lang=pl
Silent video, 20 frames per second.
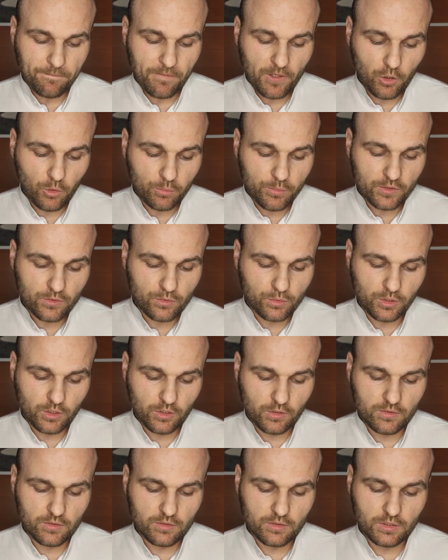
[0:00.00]

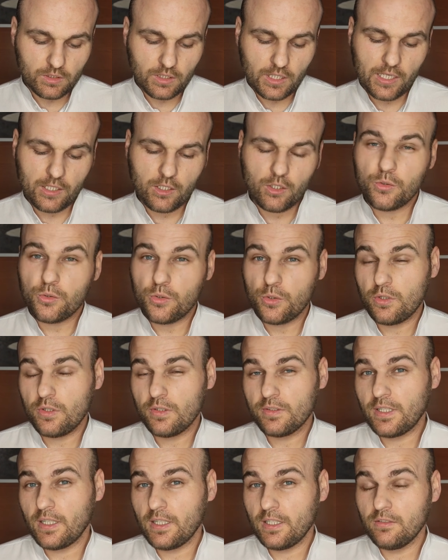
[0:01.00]
obiecująco, a kończy się
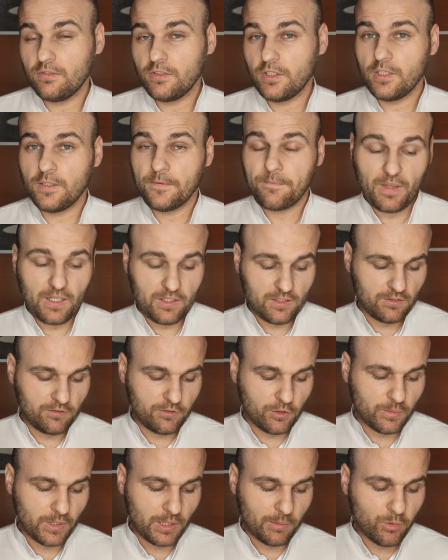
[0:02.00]
zaledwie z
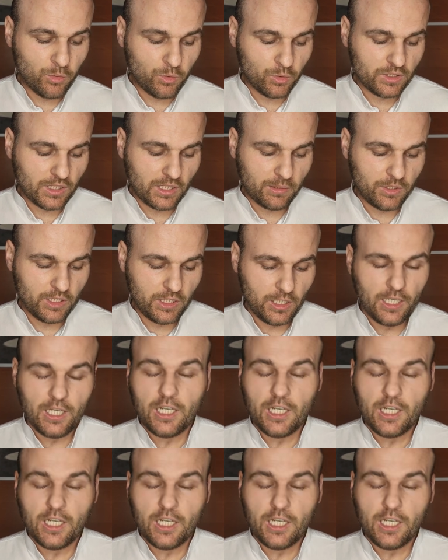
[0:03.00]
dwoma punktami.